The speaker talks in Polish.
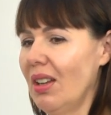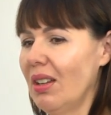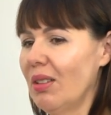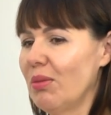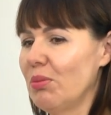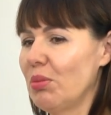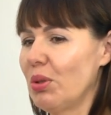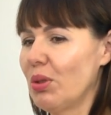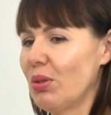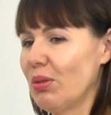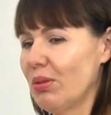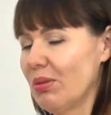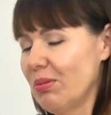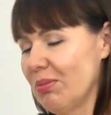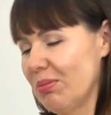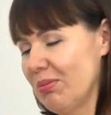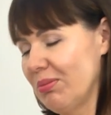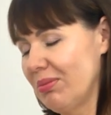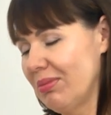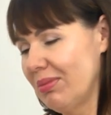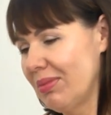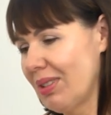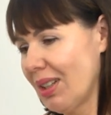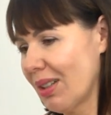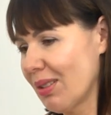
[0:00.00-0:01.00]
bo
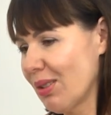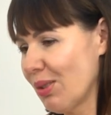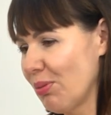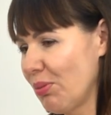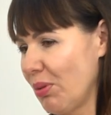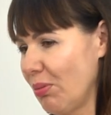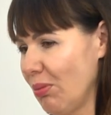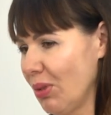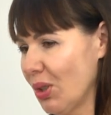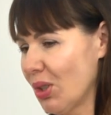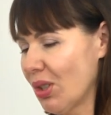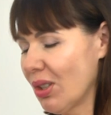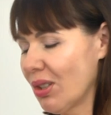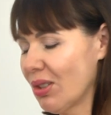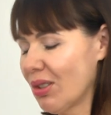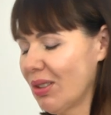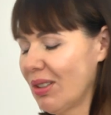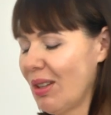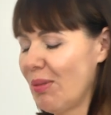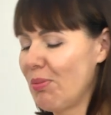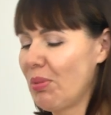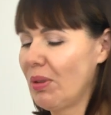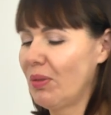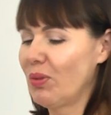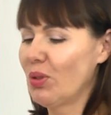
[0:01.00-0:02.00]
tak sobie myślę, że
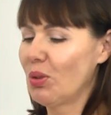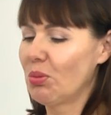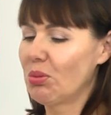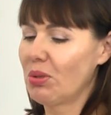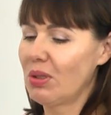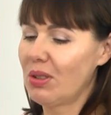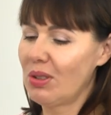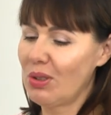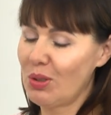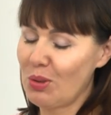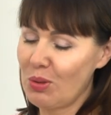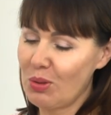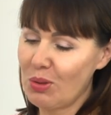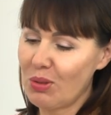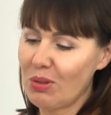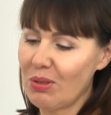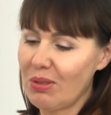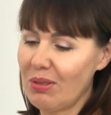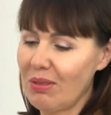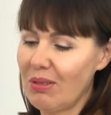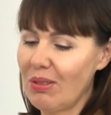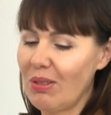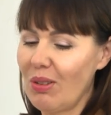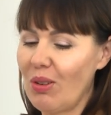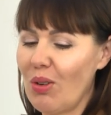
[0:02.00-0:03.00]
na pewno przecież
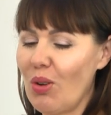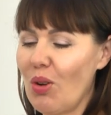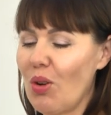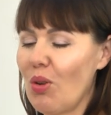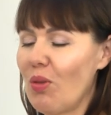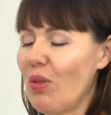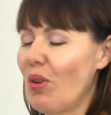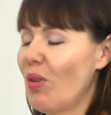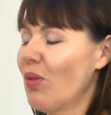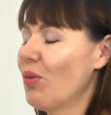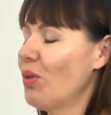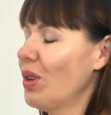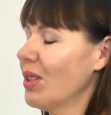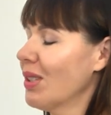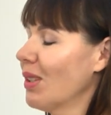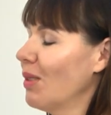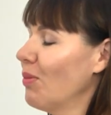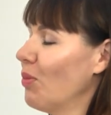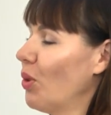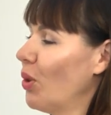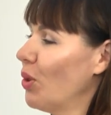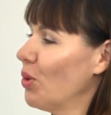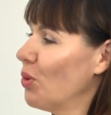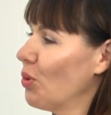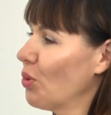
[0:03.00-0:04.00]
e, o, o własnym
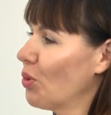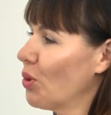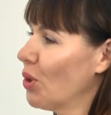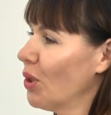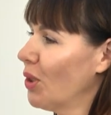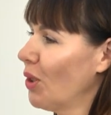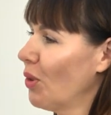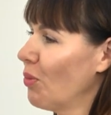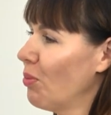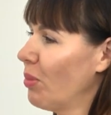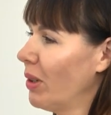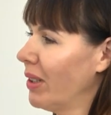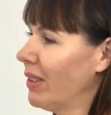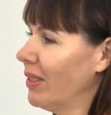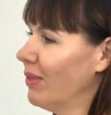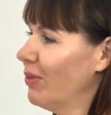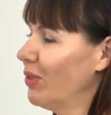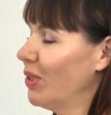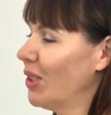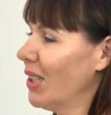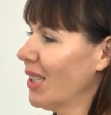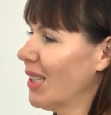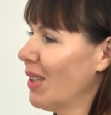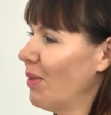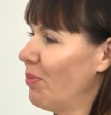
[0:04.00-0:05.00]
ojcu czytał Pan w
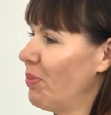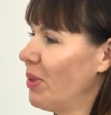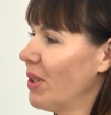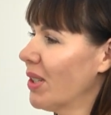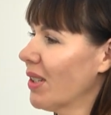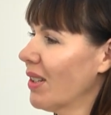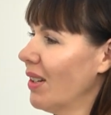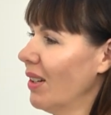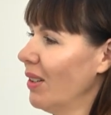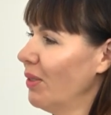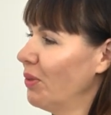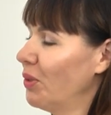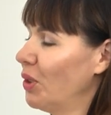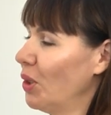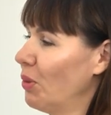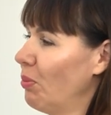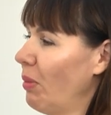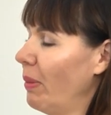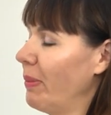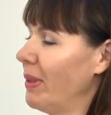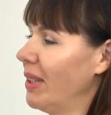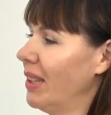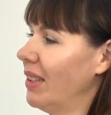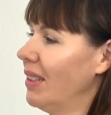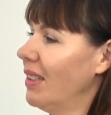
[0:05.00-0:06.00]
tych zapiskach, w tych
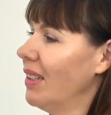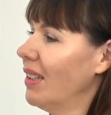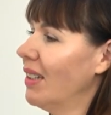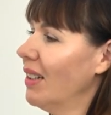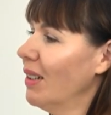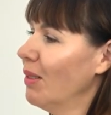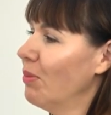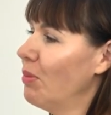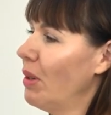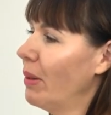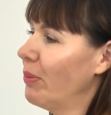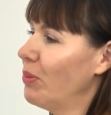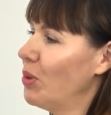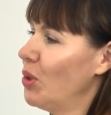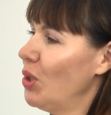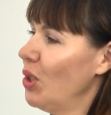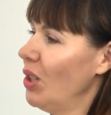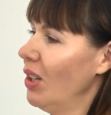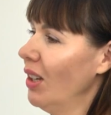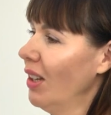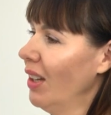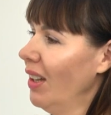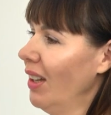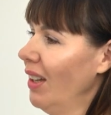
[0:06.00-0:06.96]
pamiętnikach babci.